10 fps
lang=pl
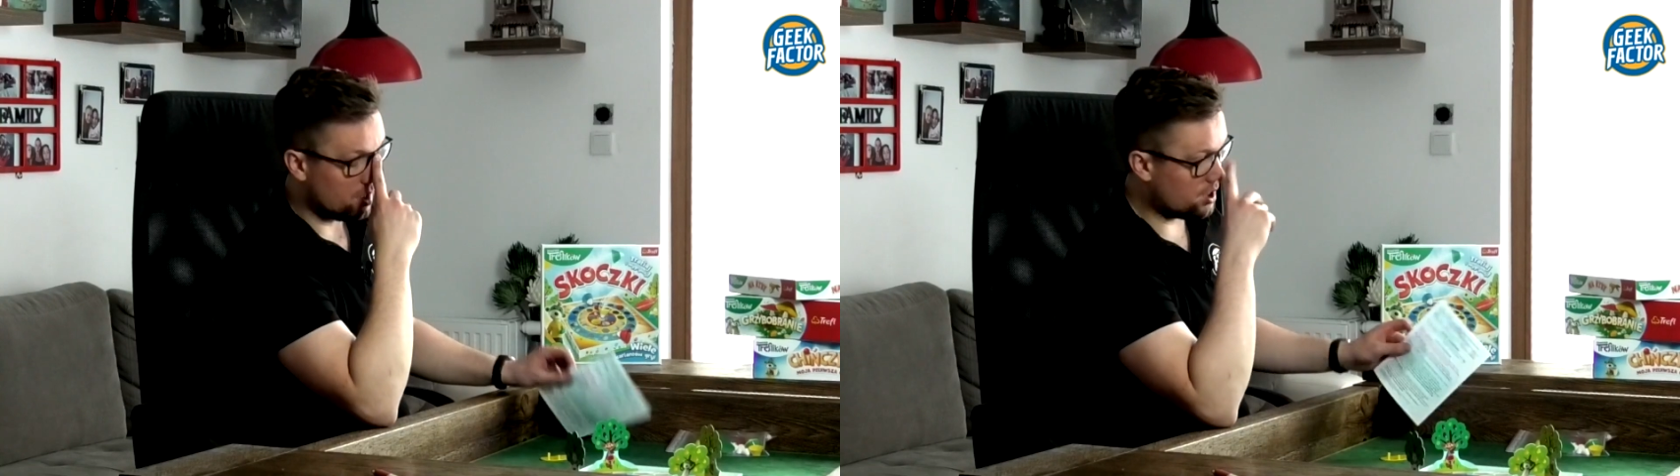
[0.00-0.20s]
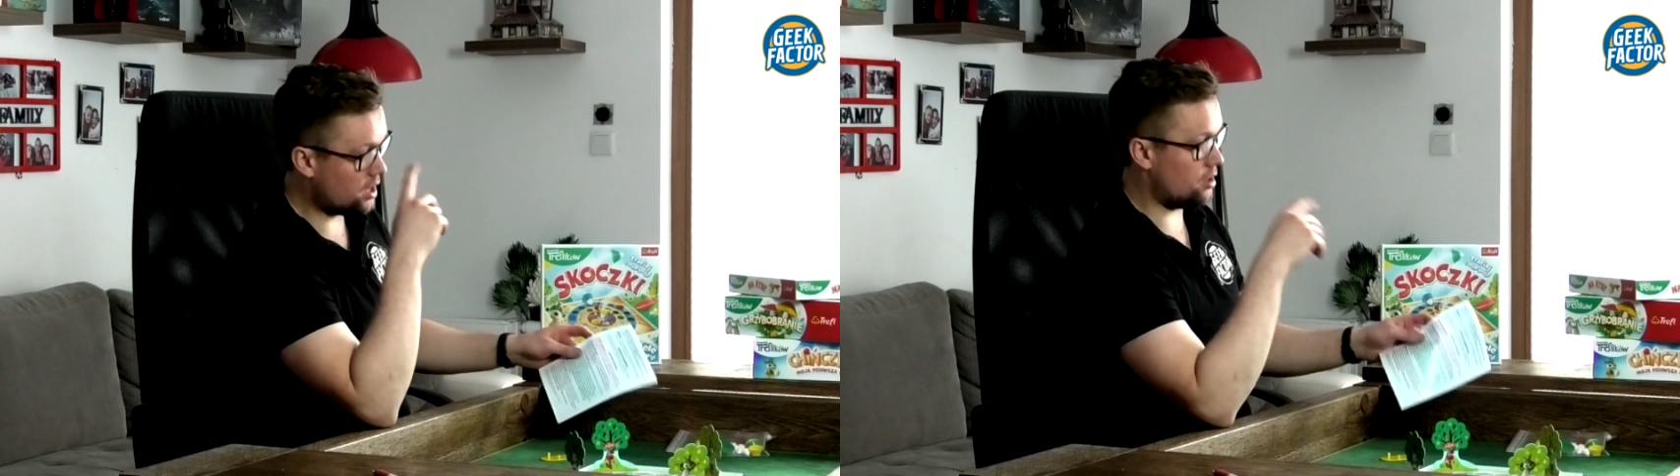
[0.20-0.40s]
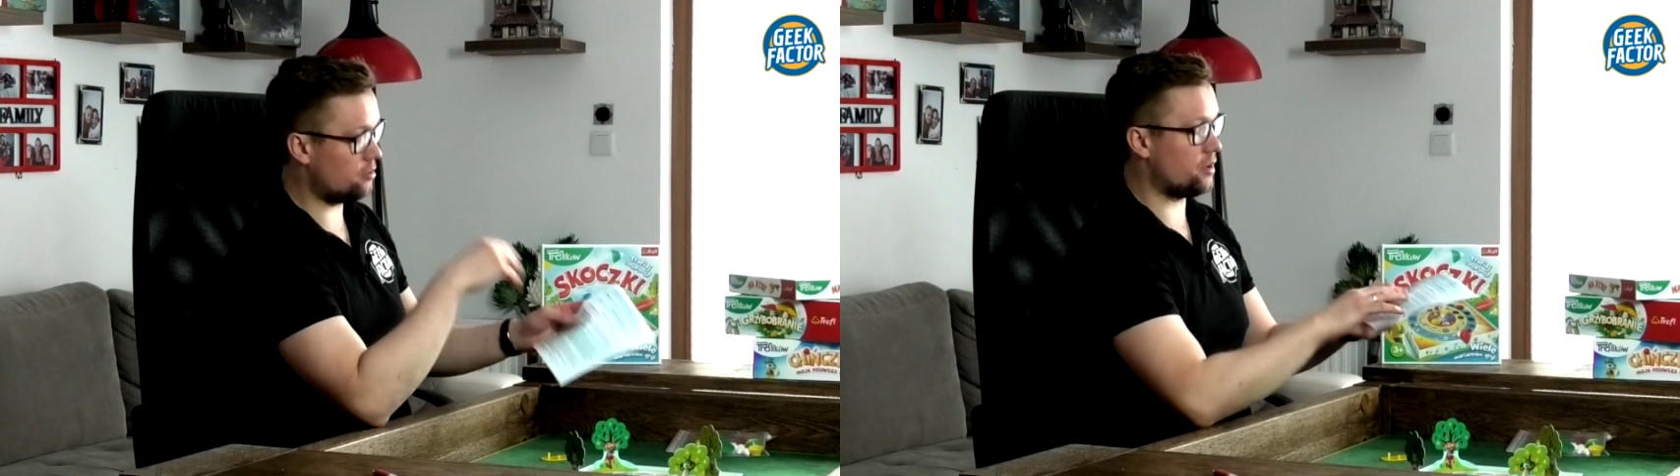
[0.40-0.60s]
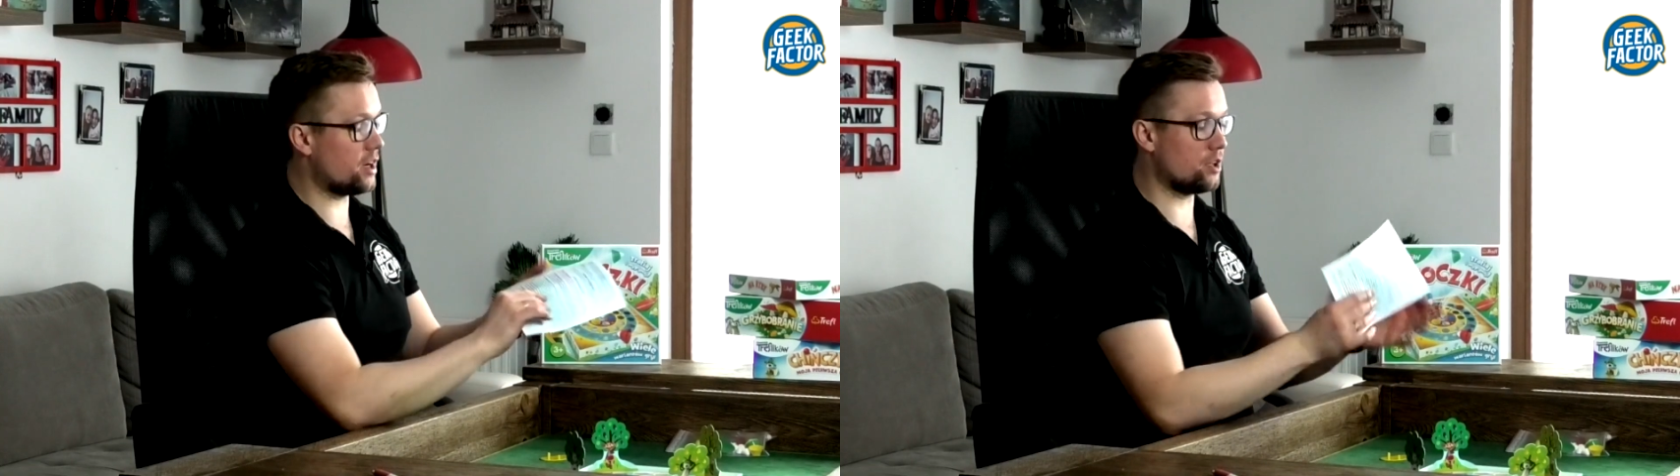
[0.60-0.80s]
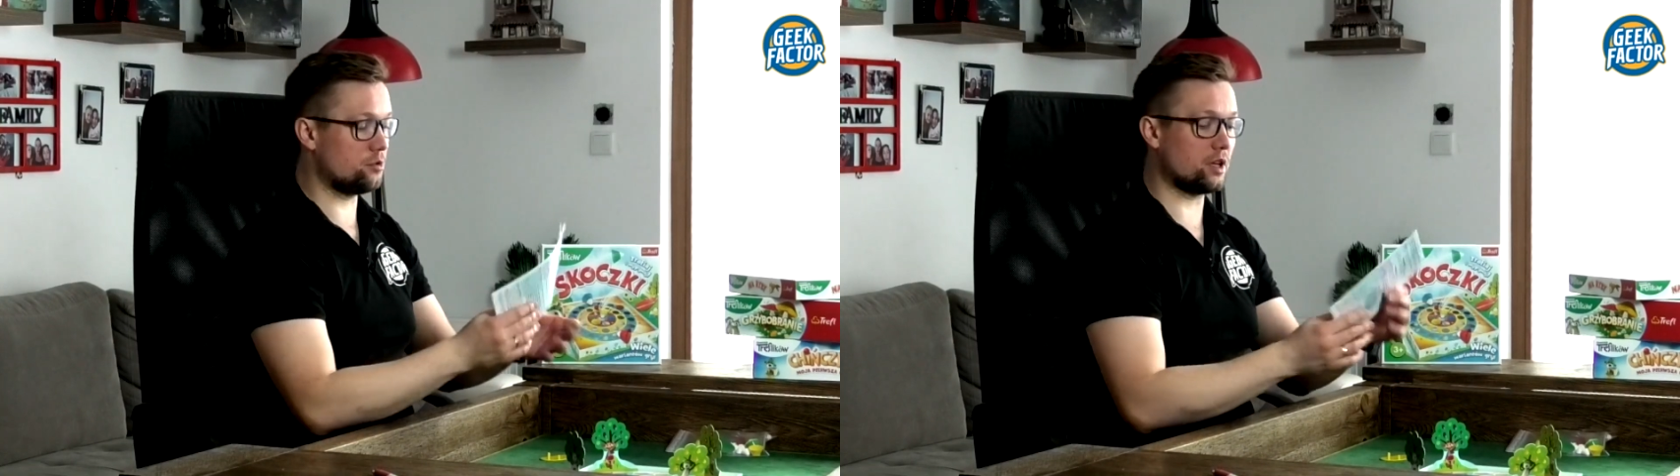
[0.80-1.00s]
I
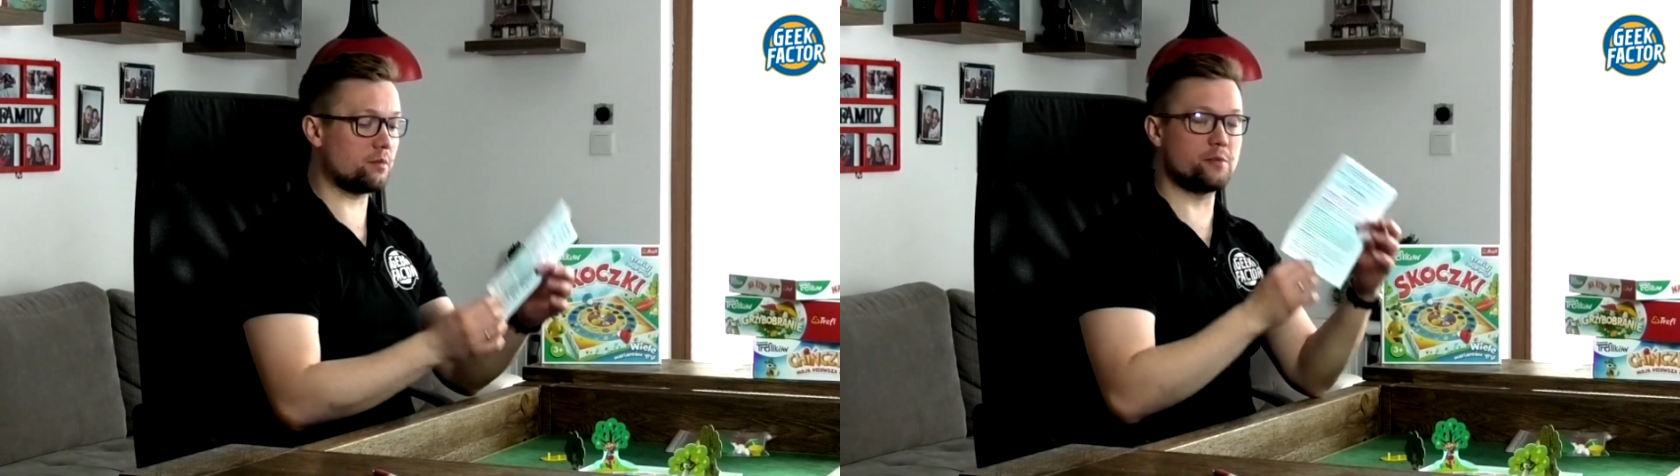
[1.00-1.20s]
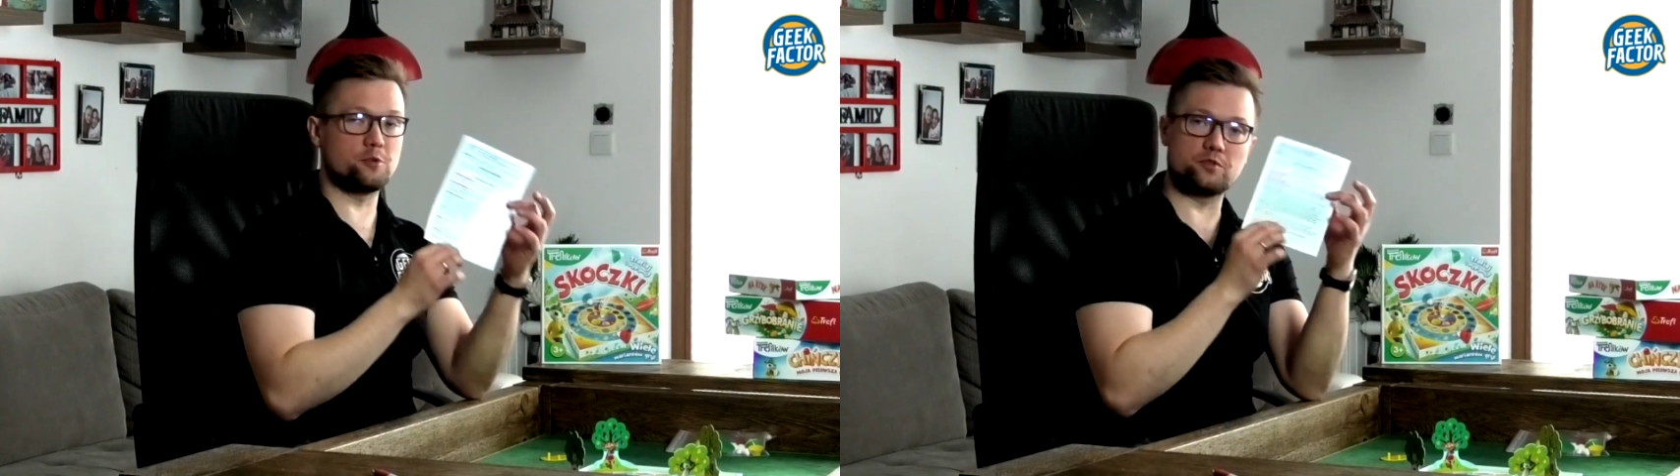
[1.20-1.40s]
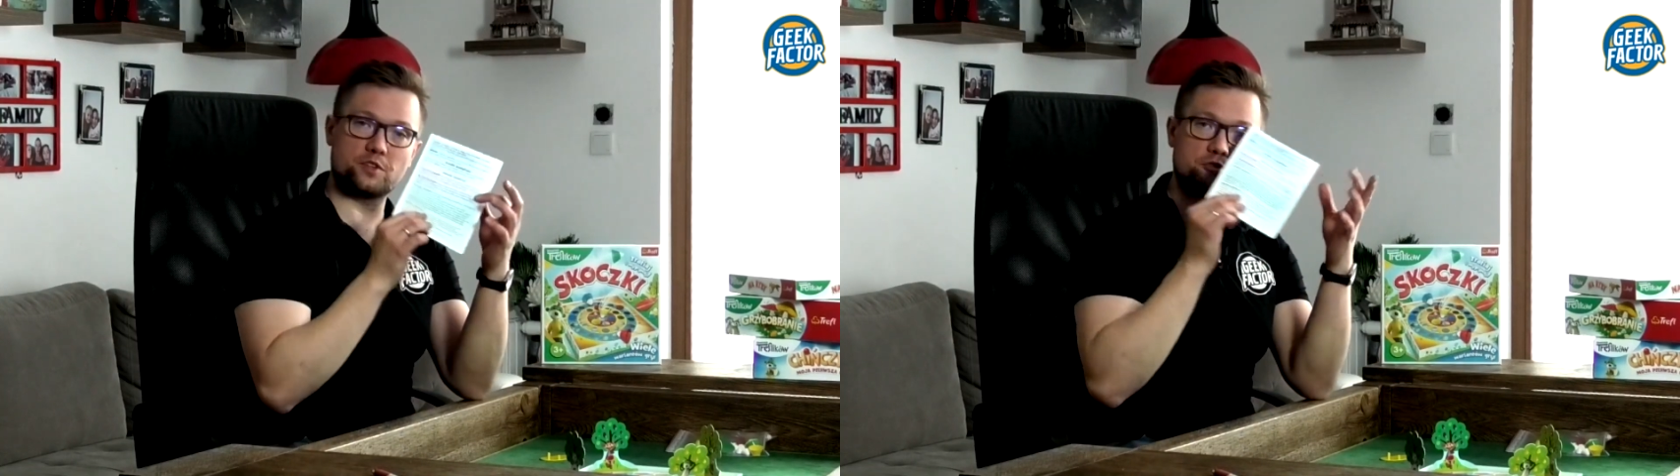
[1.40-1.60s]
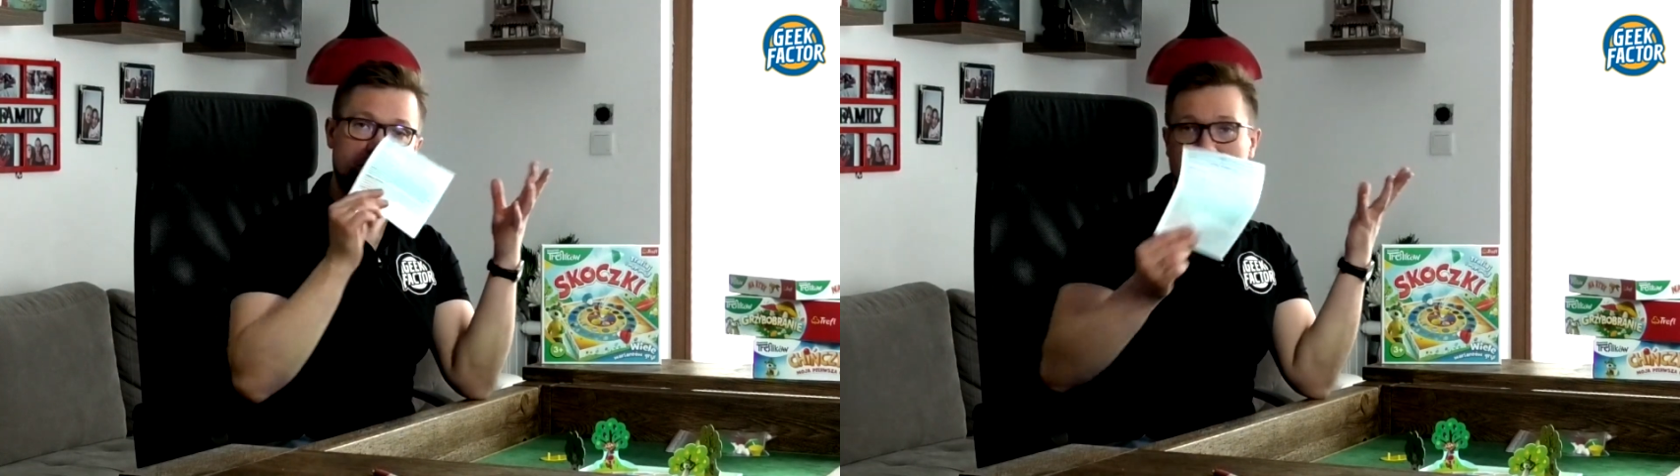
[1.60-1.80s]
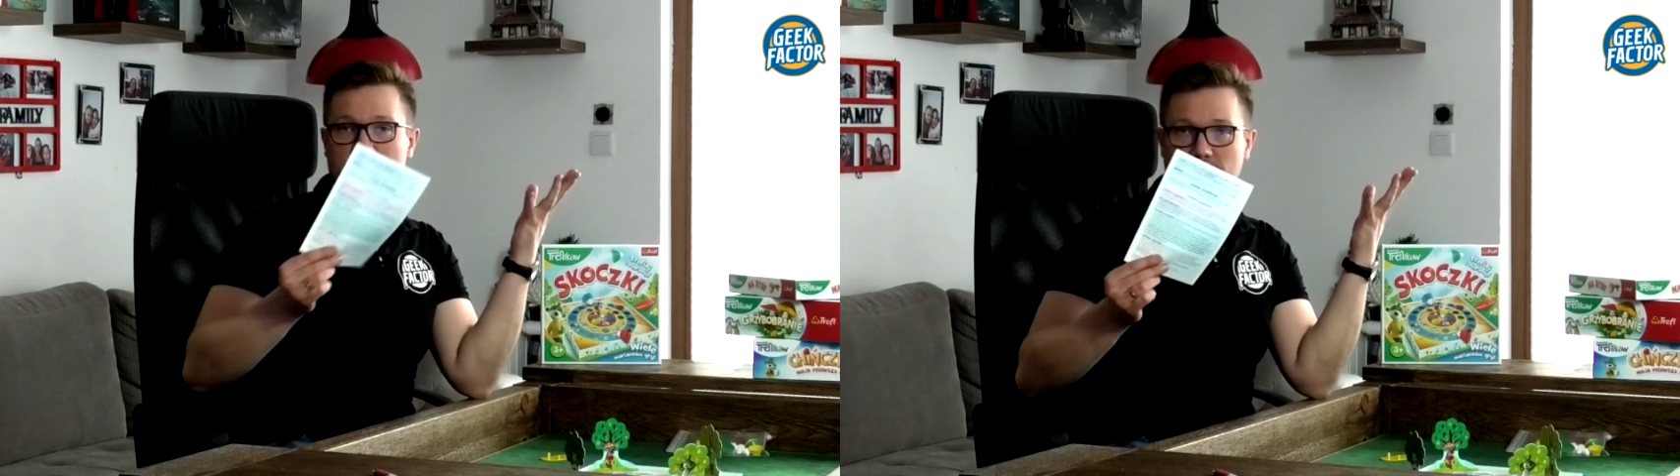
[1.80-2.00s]
uwaga, tutaj mamy również
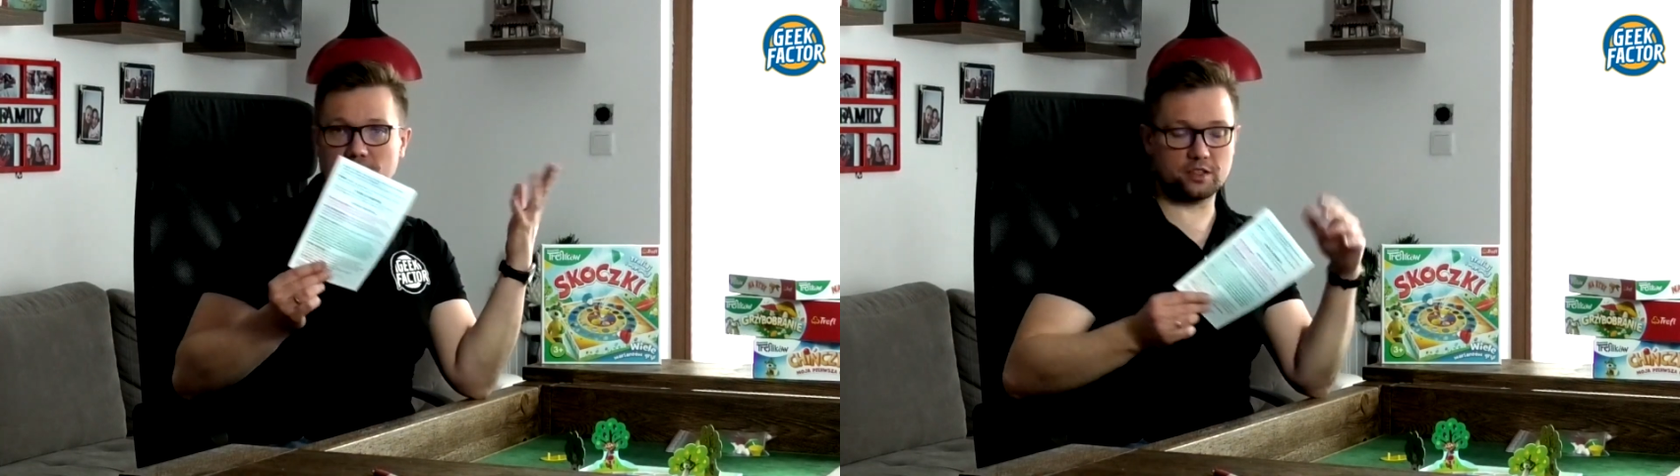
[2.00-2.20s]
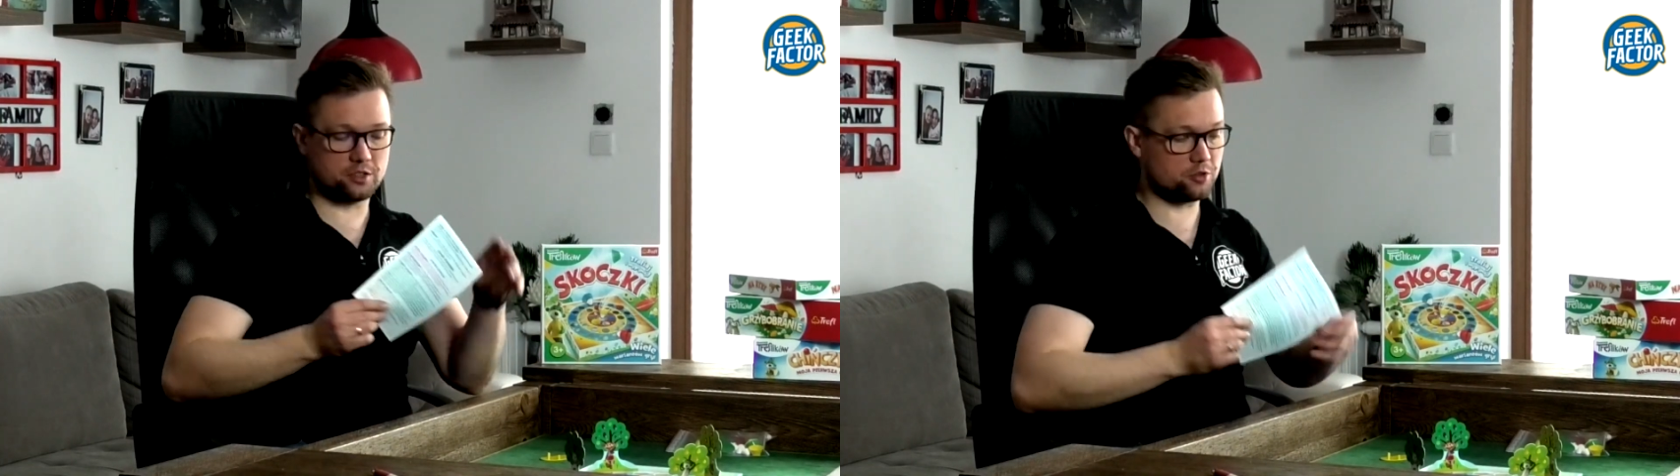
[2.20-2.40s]
różne inne warianty,